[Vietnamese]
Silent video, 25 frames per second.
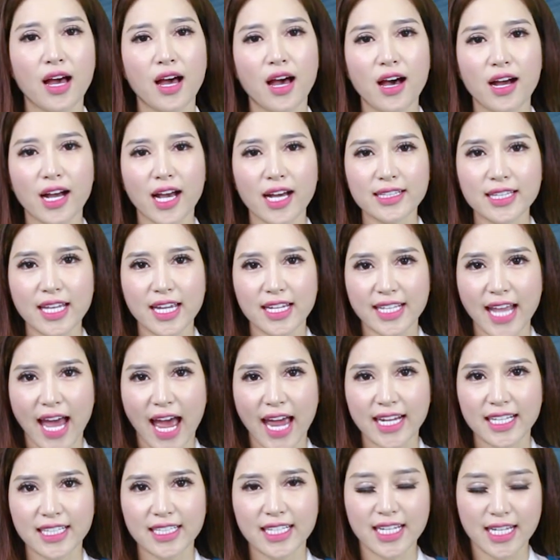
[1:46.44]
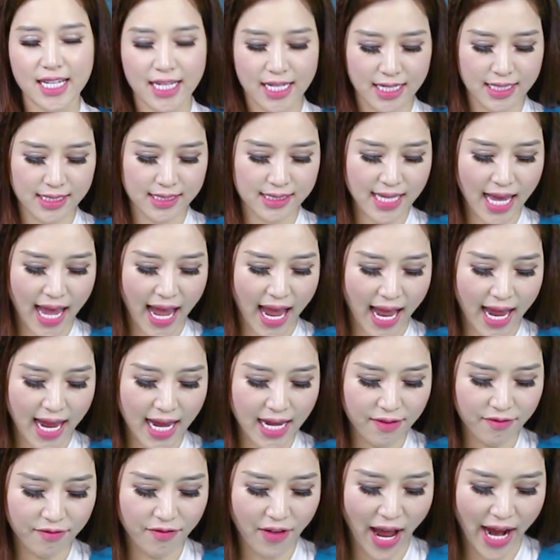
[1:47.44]
Ở các tỉnh thành thì giá
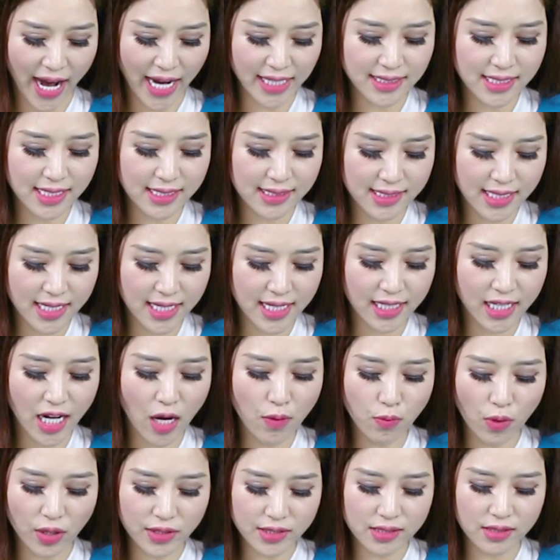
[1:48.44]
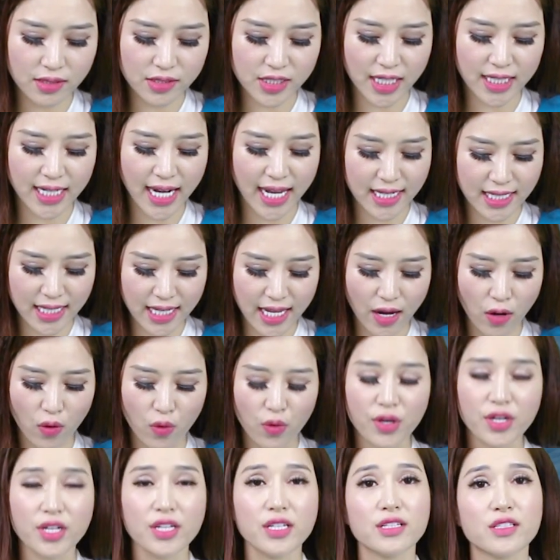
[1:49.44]
vàng SJC không có sự chênh lệch
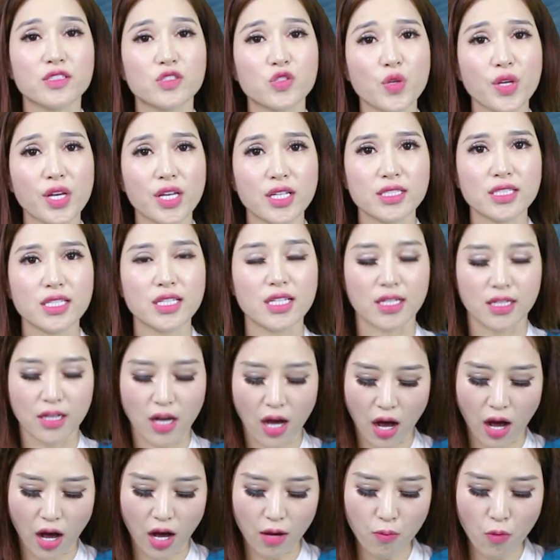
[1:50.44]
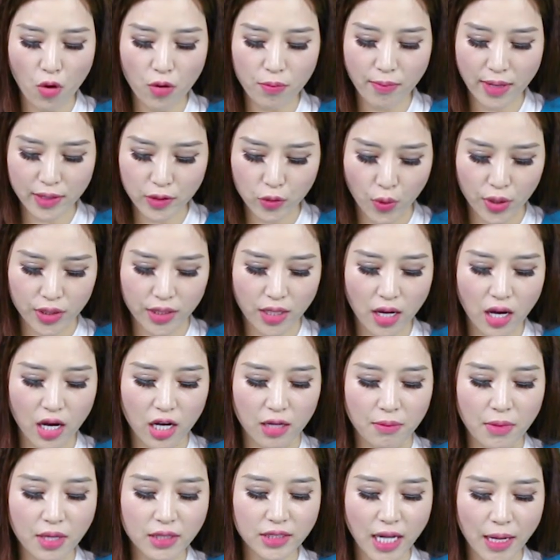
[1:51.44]
nhiều, Duy chỉ có Buôn Ma Thuột ở
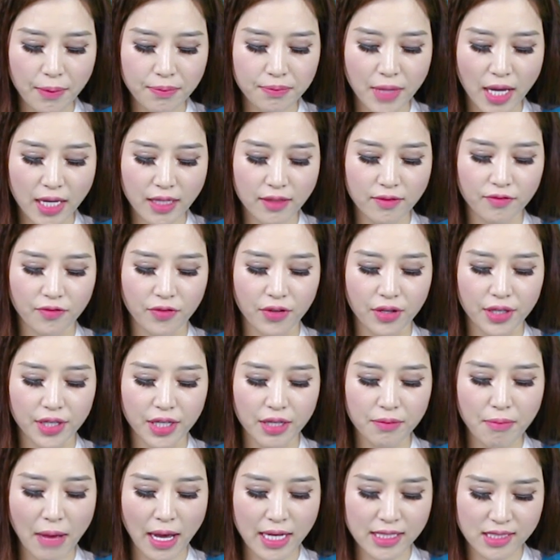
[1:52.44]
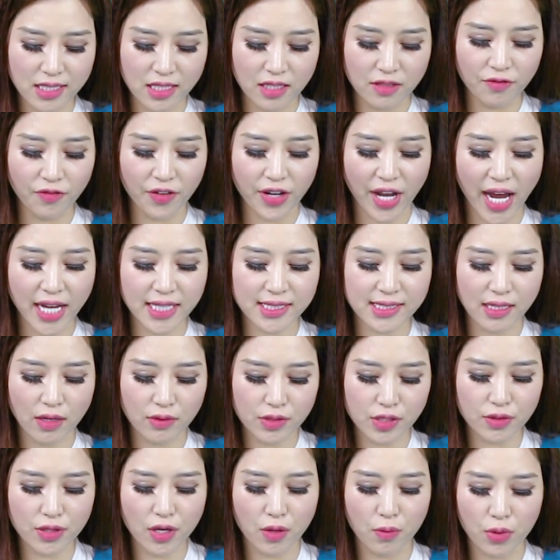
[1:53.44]
mức thấp nhất với 39,26
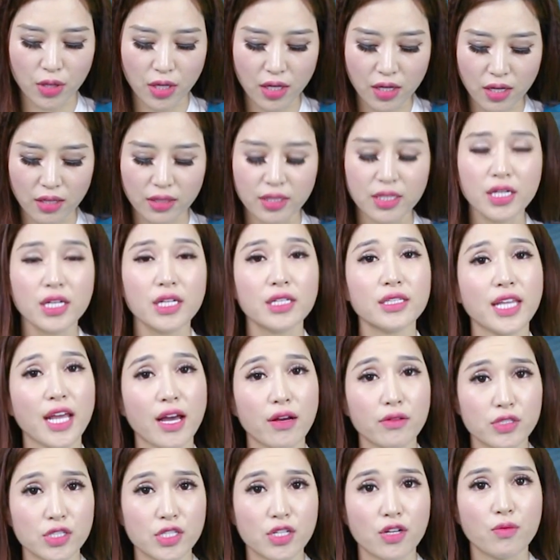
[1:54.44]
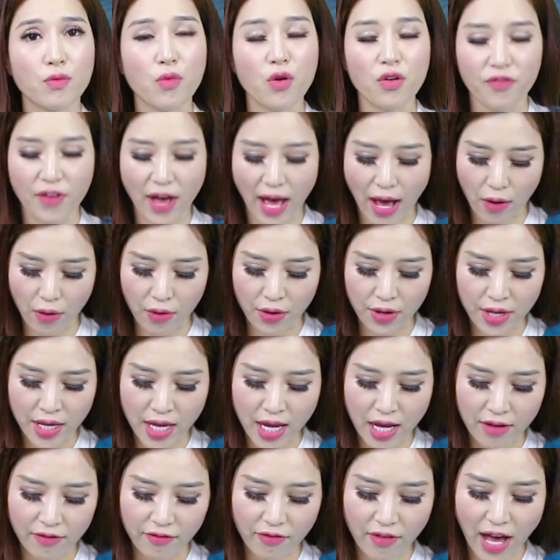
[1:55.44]
triệu đồng một lượng theo chiều mua vào
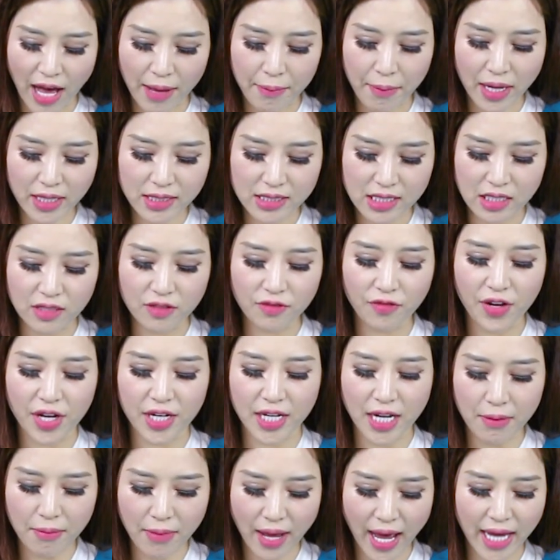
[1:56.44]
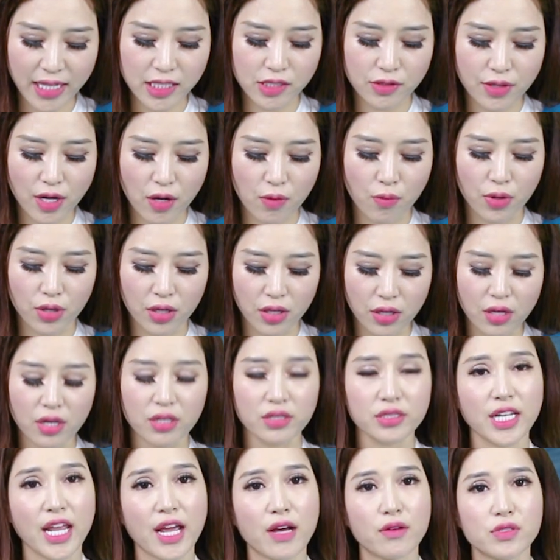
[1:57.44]
và 39,52 triệu đồng một
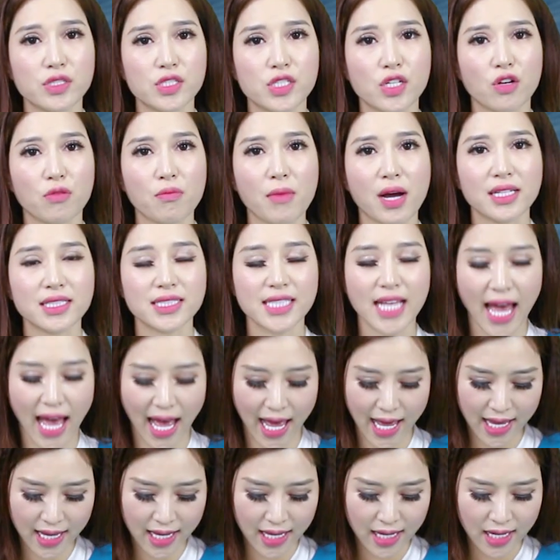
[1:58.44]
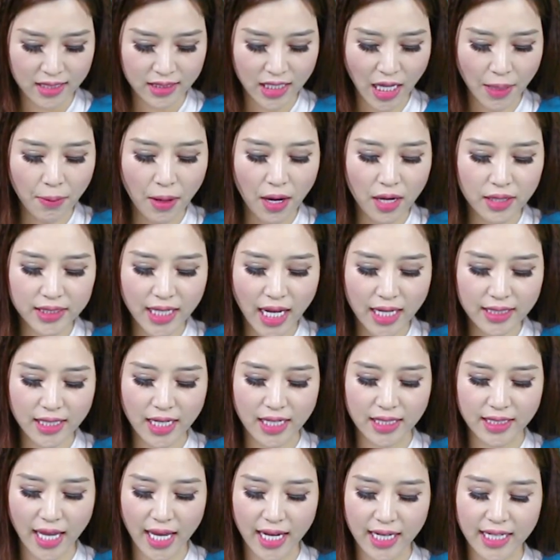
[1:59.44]
lượng theo chiều bán ra, thấp hơn các
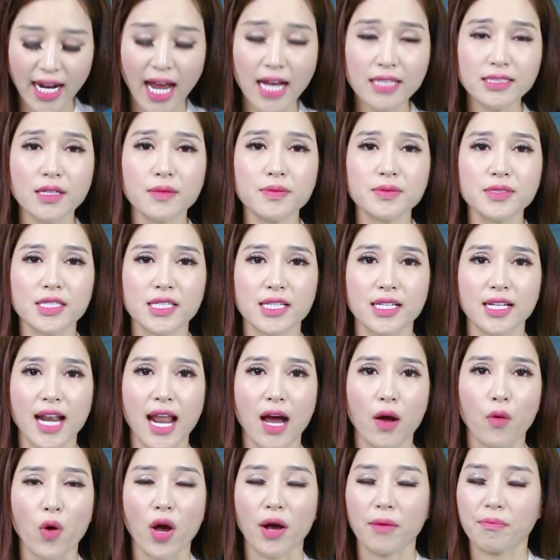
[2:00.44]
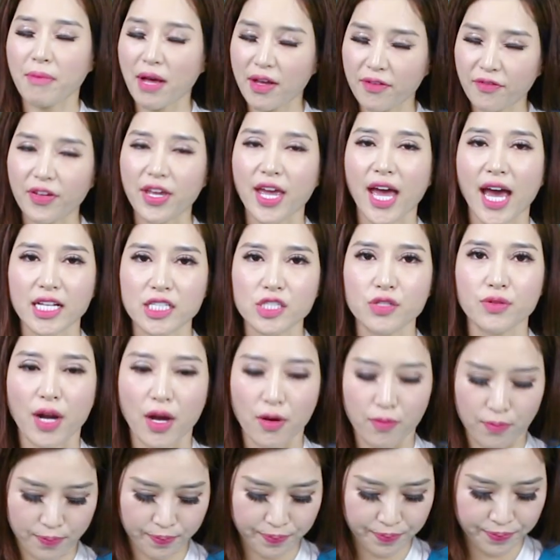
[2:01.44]
tỉnh thành khác xấp xỉ là khoảng 3,2 triệu
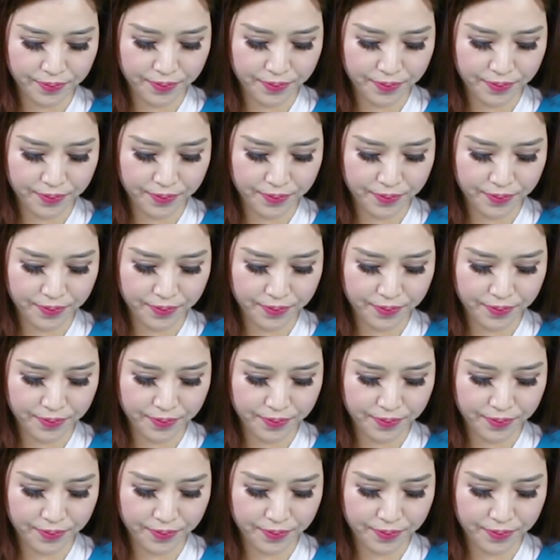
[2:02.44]
đồng.